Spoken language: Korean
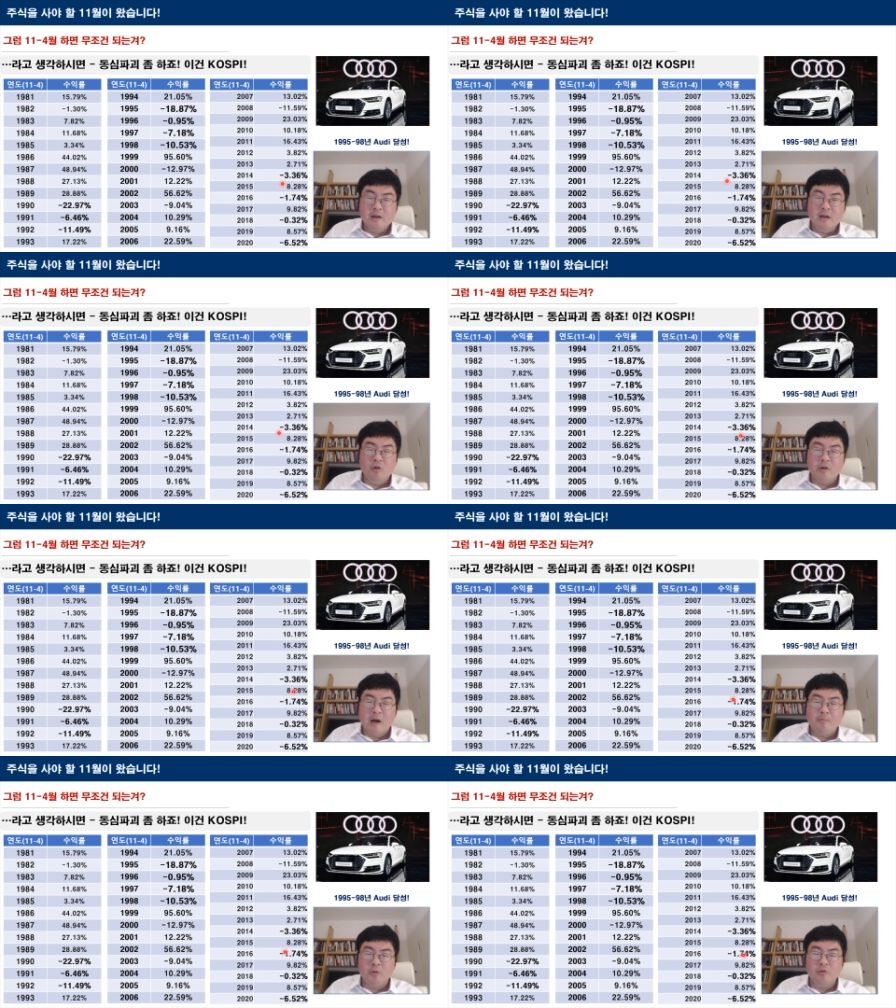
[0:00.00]
2년에 한
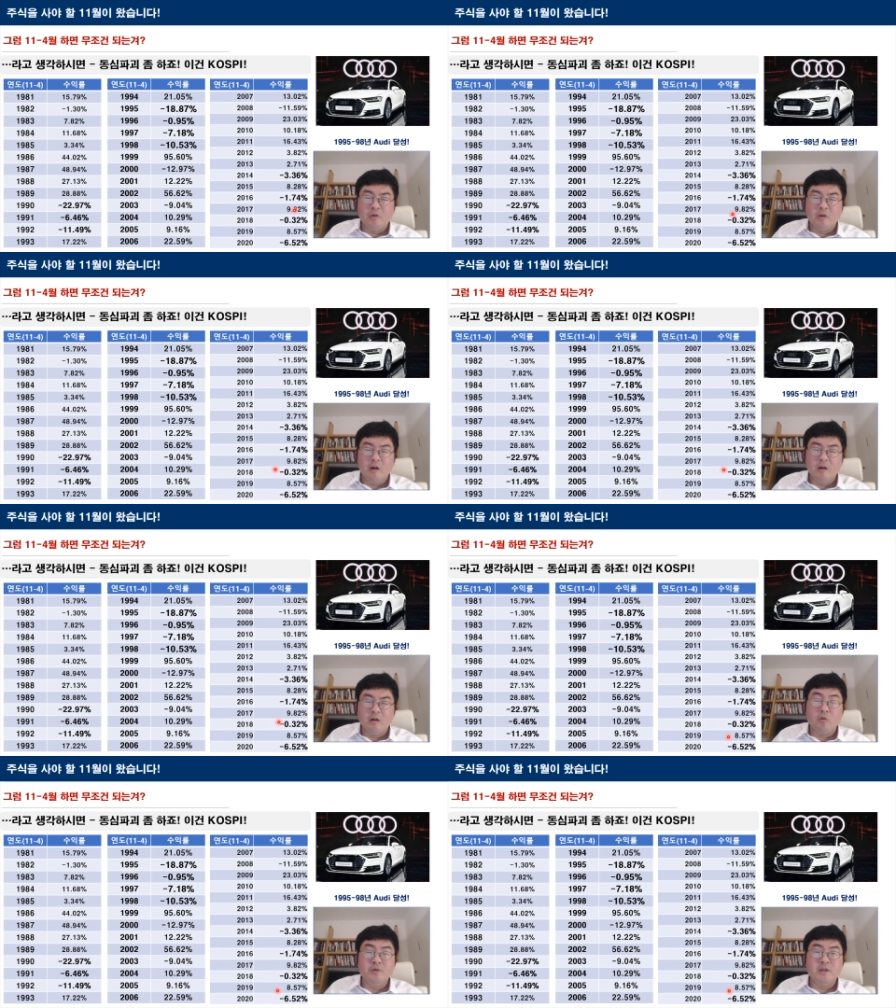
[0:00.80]
번 이렇게 그
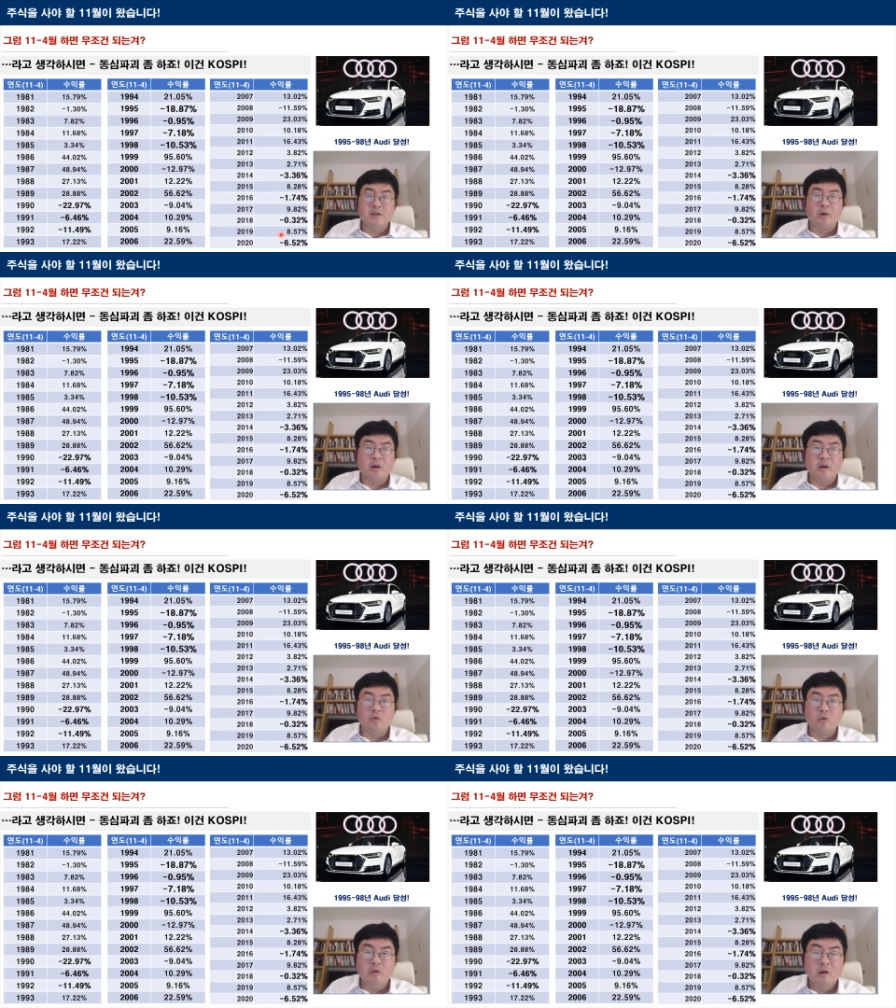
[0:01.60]
손실이 왔다는
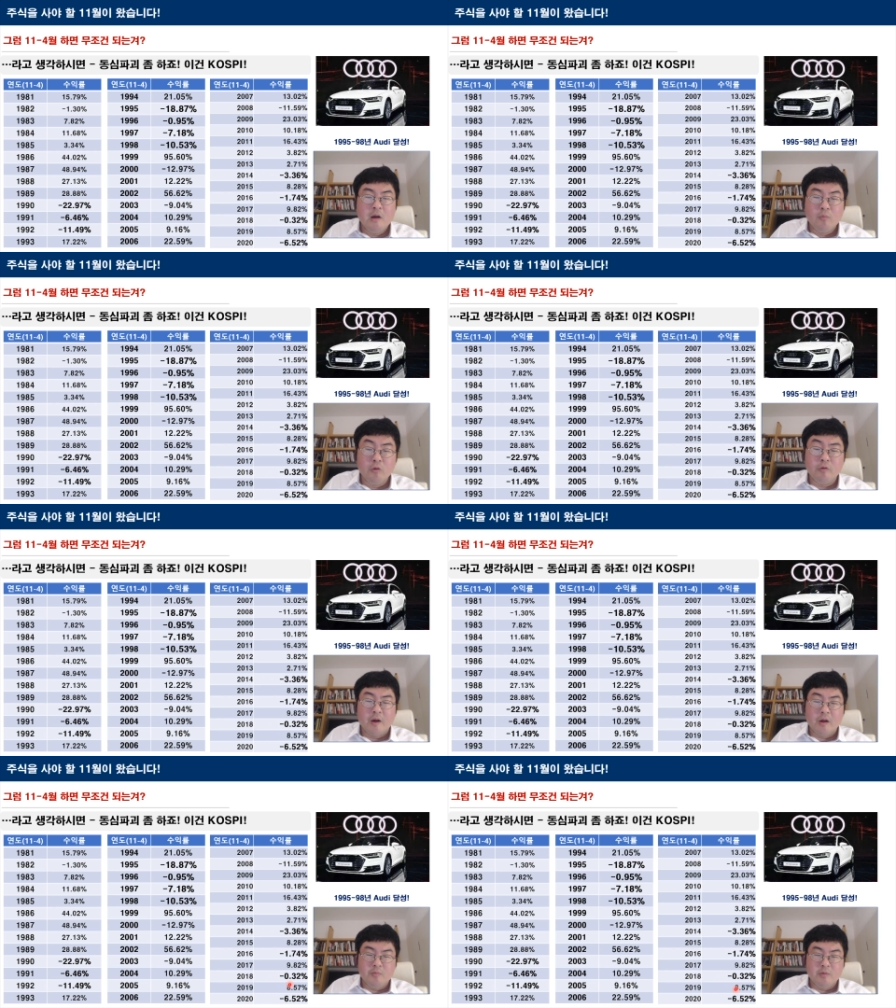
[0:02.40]
거를 볼 수가
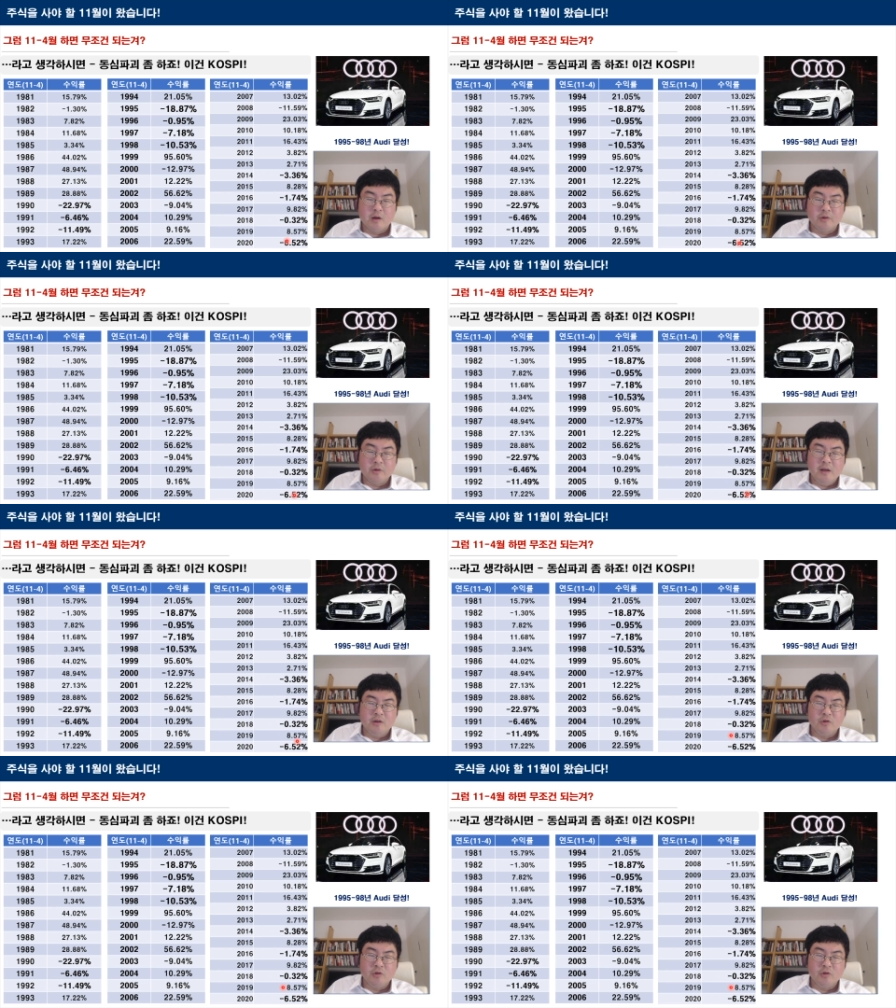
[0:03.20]
있습니다. 특히
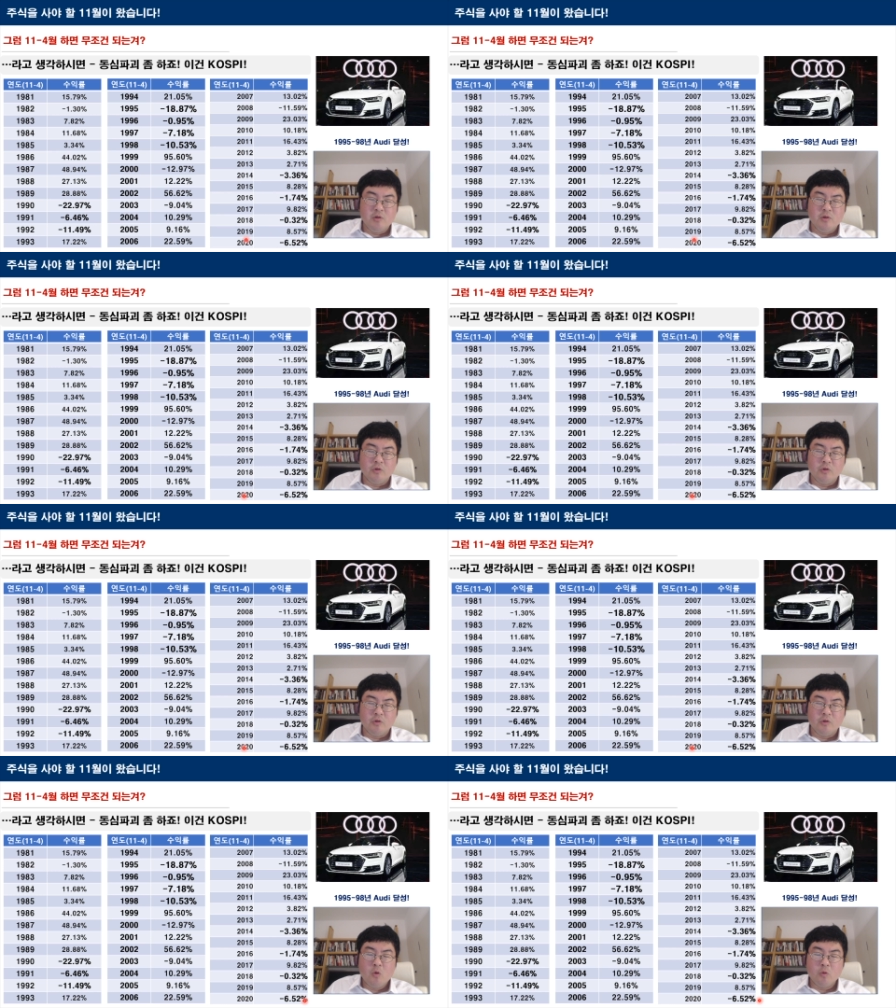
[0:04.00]
2020년 이거는
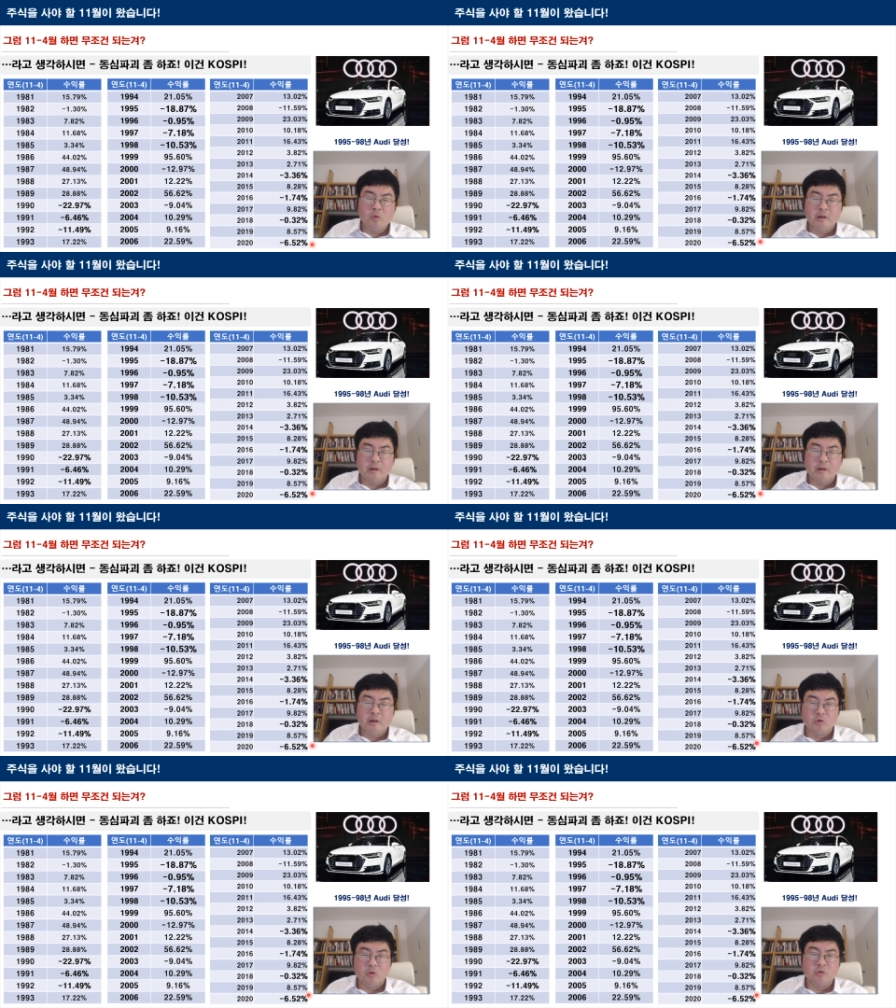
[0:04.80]
코로나
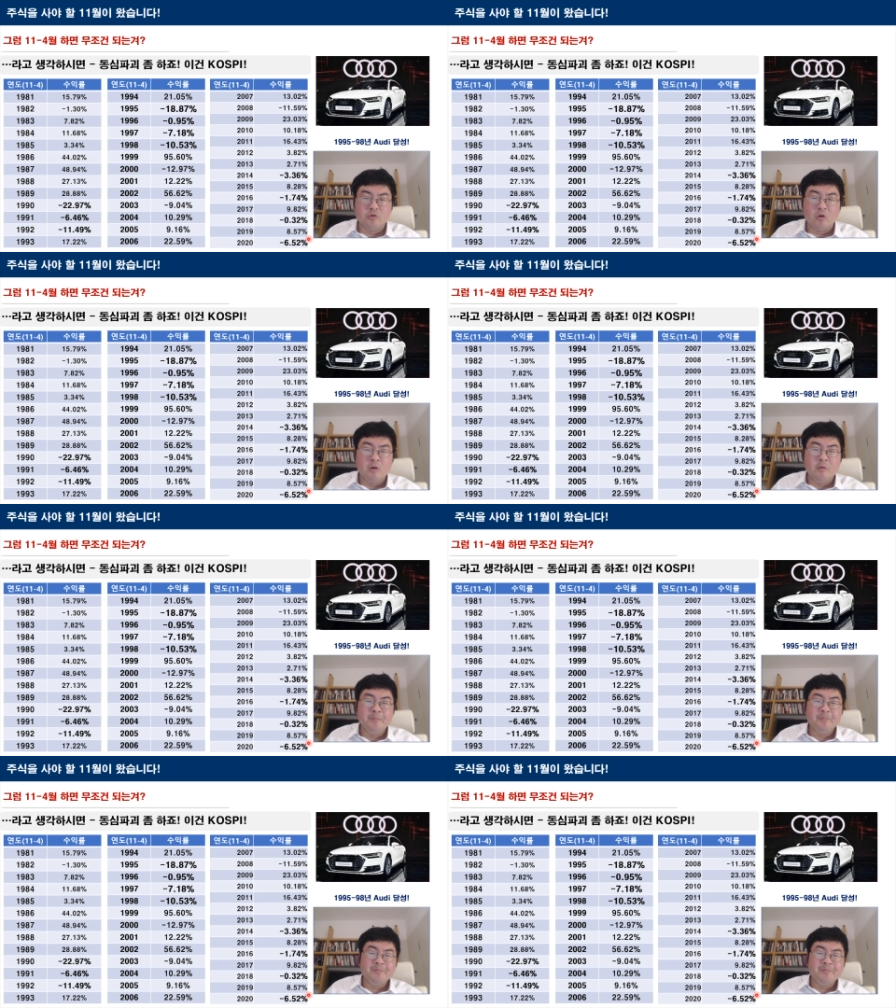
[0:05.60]
때문이겠죠. 그죠?